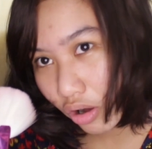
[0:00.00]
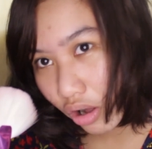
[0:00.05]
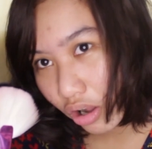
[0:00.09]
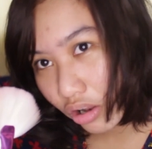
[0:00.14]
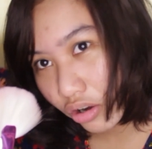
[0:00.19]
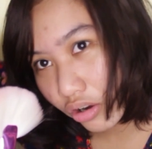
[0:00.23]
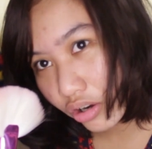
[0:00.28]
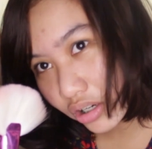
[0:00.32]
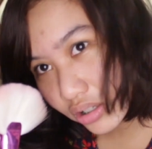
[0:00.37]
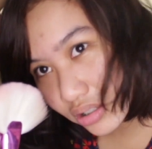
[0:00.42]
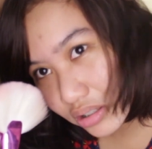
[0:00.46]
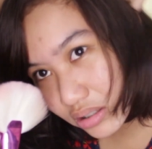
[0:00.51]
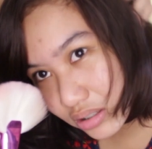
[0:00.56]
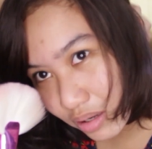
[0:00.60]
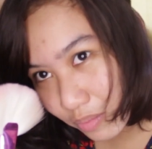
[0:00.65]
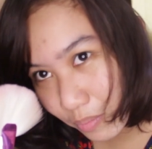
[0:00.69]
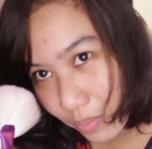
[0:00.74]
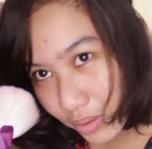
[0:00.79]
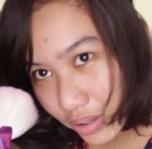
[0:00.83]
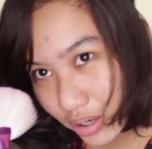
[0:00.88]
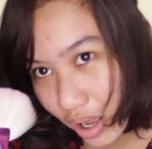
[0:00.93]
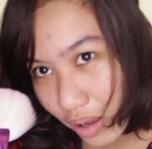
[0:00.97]
color kasi
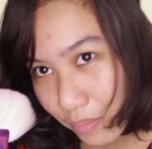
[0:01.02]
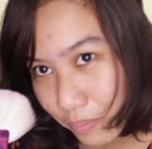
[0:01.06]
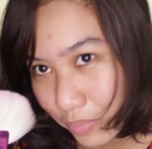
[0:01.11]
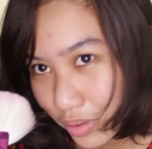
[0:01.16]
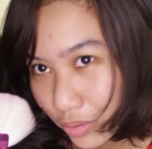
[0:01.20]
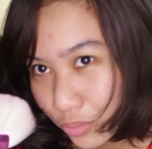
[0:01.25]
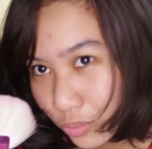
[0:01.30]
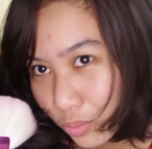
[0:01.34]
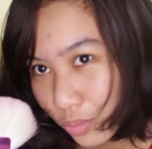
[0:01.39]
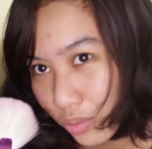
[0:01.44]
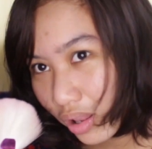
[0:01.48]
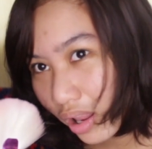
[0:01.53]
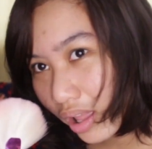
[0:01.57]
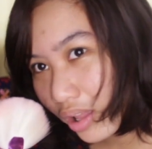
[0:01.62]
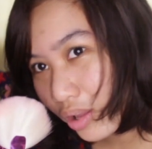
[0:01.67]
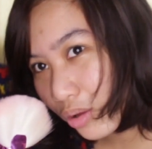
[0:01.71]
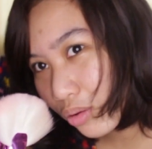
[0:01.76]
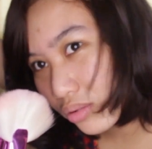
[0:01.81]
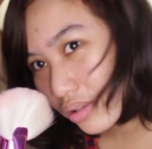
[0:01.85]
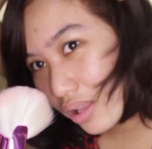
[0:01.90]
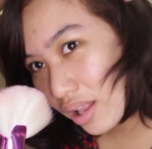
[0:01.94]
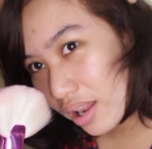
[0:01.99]
madaming
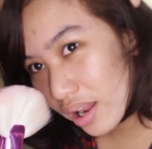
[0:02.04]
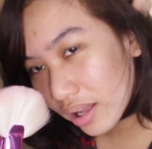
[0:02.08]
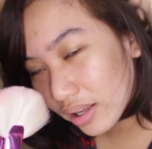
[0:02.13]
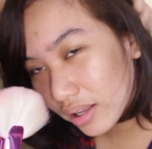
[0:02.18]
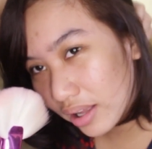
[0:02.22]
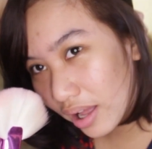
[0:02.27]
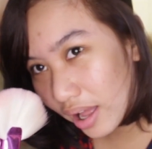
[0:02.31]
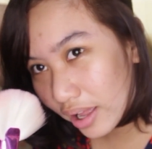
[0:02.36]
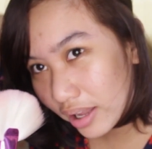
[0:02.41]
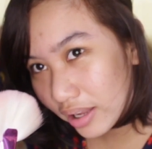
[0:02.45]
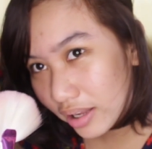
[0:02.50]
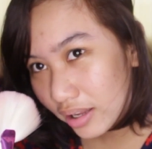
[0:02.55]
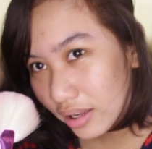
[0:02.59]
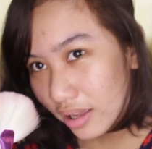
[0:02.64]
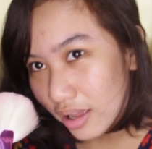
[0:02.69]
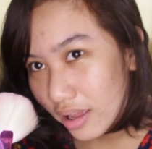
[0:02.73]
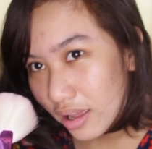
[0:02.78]
kulay yung nilagay.